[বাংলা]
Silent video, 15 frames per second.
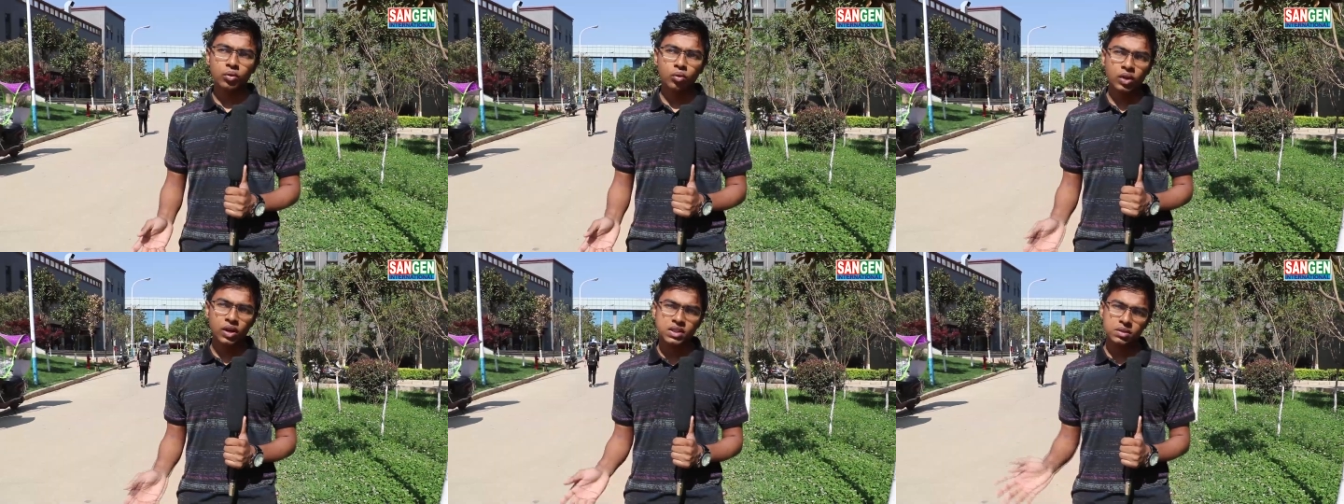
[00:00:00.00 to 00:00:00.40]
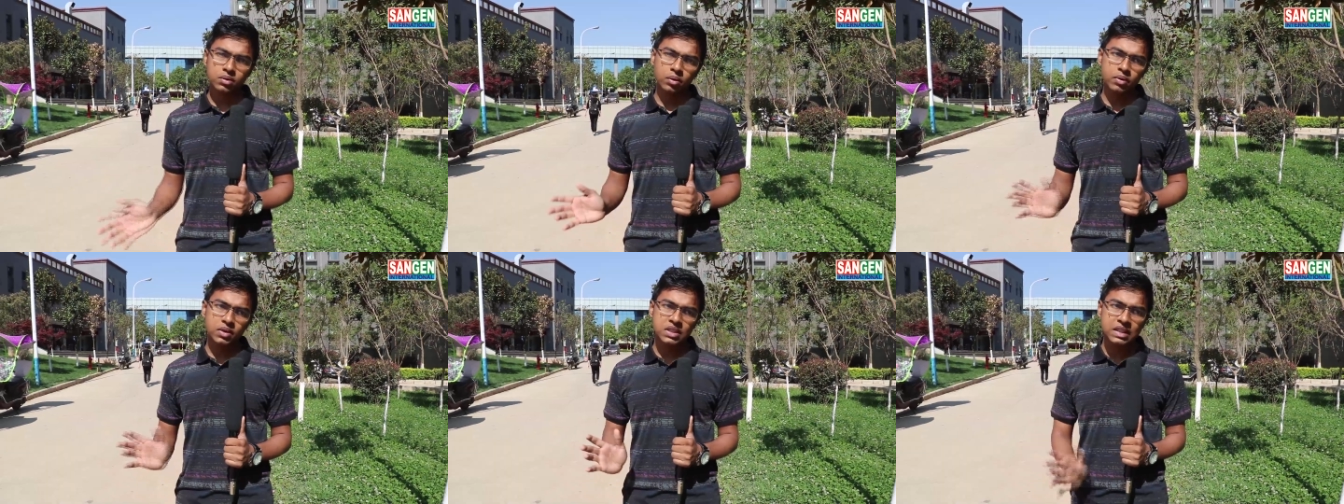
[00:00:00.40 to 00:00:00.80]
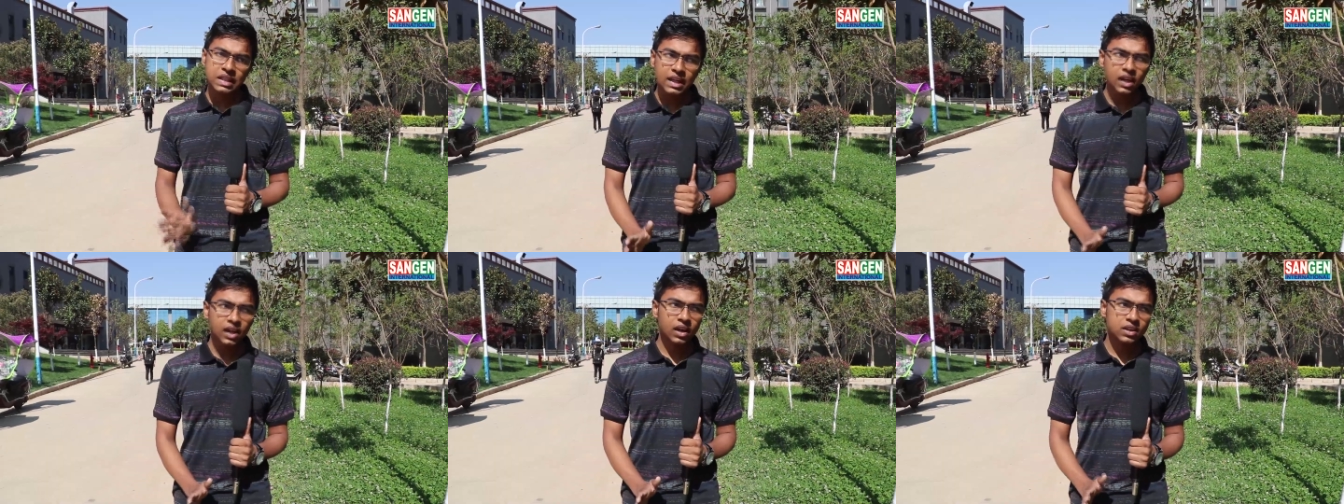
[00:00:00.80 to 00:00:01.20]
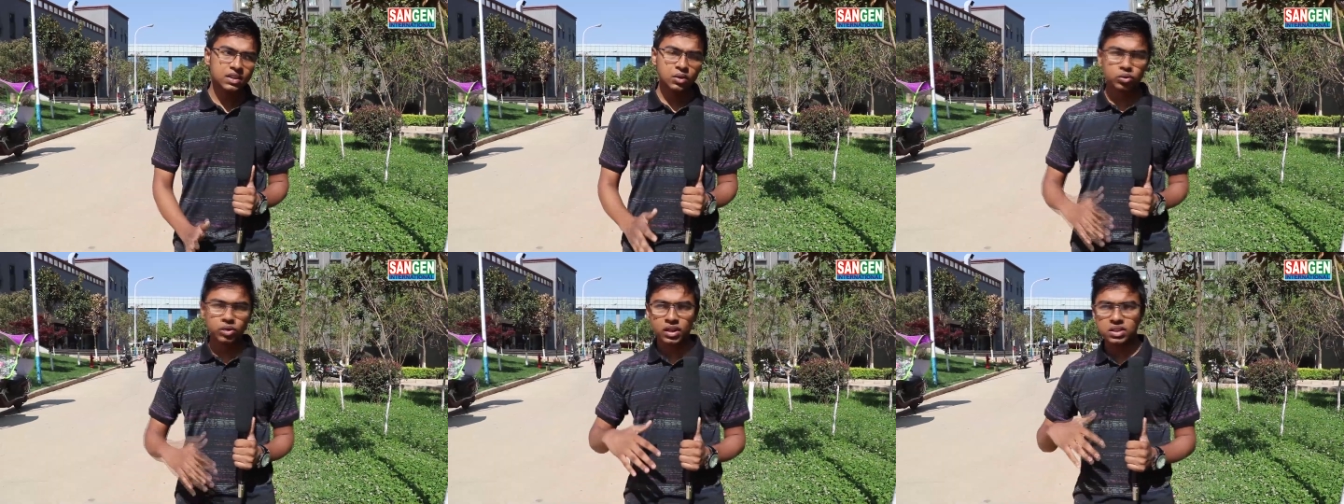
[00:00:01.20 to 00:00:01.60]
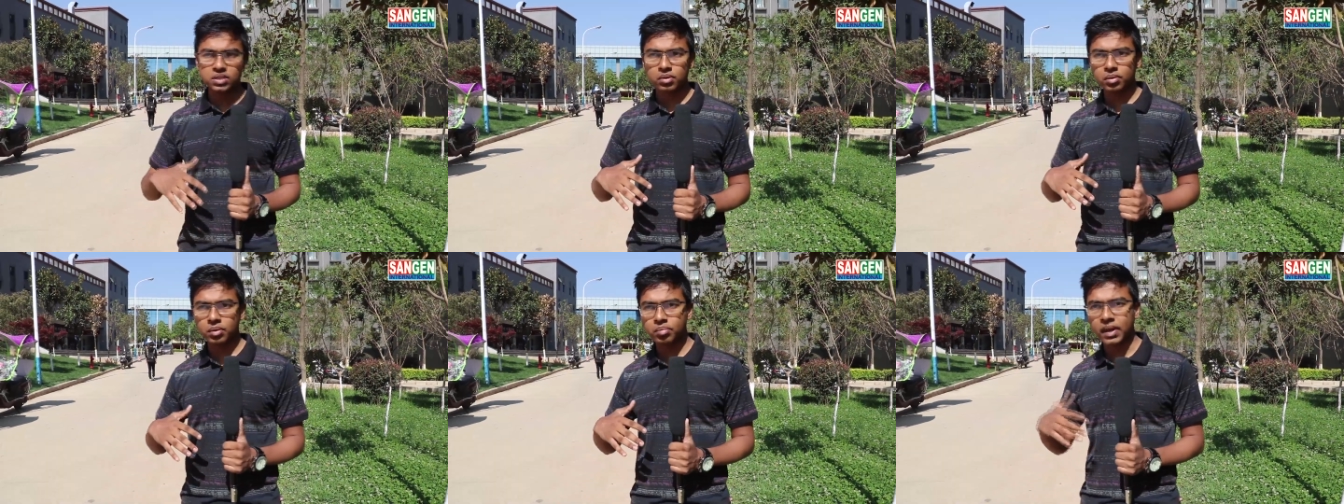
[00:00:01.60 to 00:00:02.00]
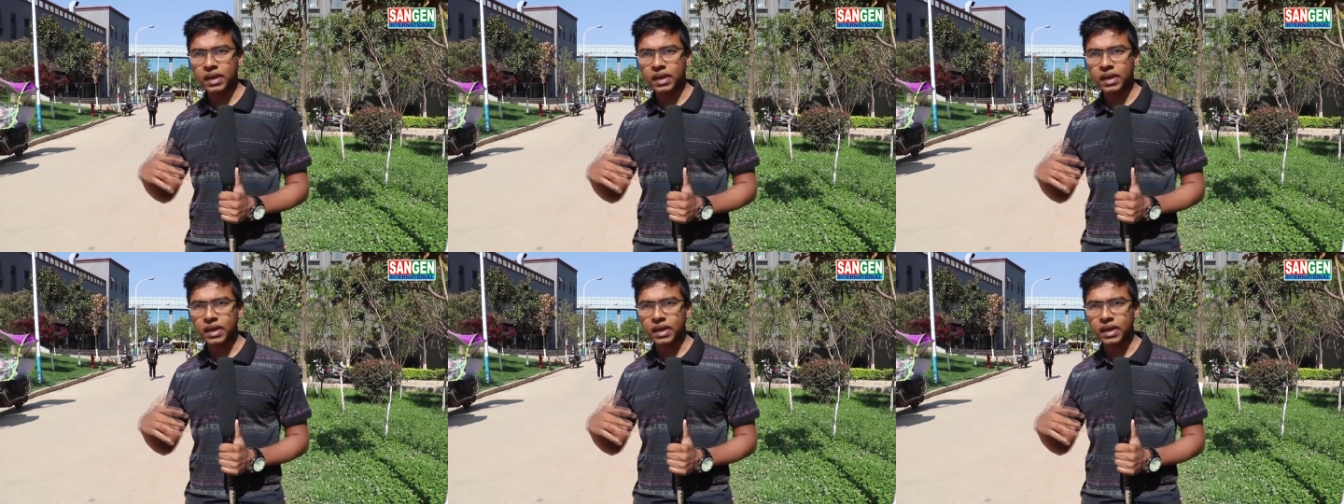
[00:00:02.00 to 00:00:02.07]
ওরা যেভাবে শিখায় ওরা যেভাবে